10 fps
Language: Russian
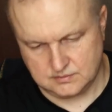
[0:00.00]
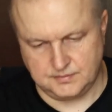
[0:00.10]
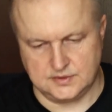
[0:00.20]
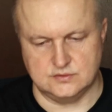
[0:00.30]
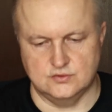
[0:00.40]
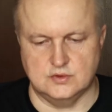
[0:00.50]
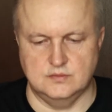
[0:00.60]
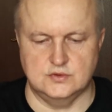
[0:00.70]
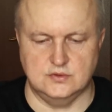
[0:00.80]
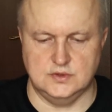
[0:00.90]
Послушал
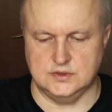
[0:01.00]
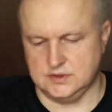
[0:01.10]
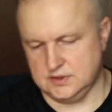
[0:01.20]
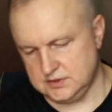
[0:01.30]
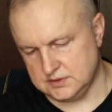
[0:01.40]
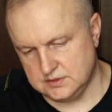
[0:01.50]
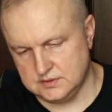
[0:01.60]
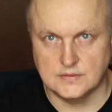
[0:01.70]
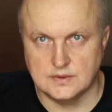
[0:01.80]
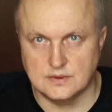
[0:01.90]
бы, что она скажет.
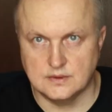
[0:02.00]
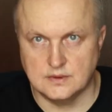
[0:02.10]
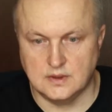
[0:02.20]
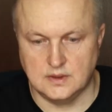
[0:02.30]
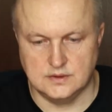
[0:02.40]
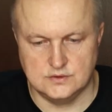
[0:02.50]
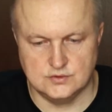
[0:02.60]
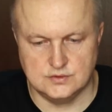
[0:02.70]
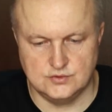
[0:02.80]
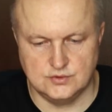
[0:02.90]
А она
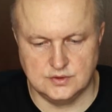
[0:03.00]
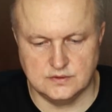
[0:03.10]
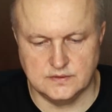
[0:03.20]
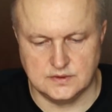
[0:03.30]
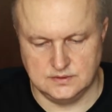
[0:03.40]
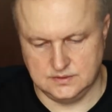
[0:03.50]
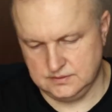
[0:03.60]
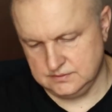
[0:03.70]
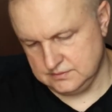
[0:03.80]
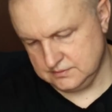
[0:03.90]
что-то ничего не говорит, да?
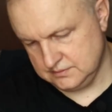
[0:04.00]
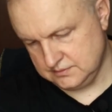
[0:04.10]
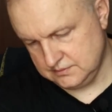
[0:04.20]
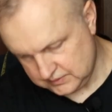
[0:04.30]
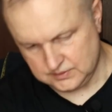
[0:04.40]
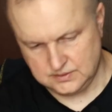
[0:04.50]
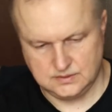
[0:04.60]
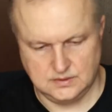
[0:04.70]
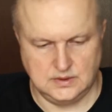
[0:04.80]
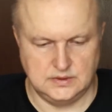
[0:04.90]
О,
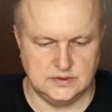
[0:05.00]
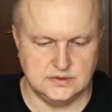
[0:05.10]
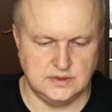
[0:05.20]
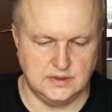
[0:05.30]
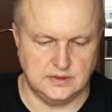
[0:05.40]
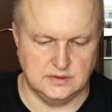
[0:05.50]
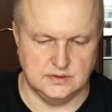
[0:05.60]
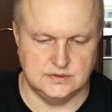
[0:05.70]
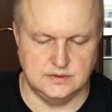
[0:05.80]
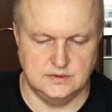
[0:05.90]
а она
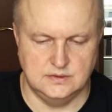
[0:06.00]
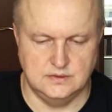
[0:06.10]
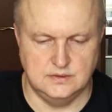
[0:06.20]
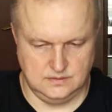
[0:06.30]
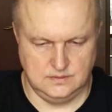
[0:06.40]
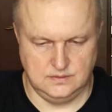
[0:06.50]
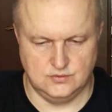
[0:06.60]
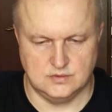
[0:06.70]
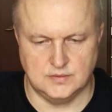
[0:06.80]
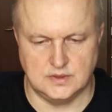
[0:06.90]
загорелась. И
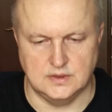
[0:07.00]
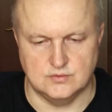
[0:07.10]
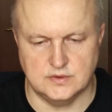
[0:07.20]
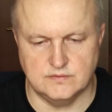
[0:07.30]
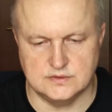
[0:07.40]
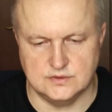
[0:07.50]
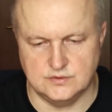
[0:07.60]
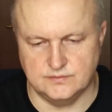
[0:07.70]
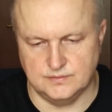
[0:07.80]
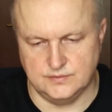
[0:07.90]
что ты моргаешь? Ну давай
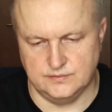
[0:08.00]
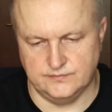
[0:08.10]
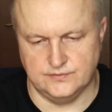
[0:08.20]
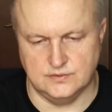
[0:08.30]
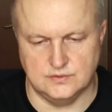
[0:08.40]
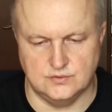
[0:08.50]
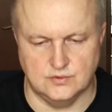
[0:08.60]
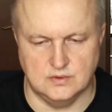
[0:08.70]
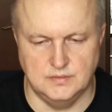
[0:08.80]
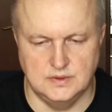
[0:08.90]
зайдем в
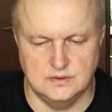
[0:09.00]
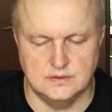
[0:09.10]
дом.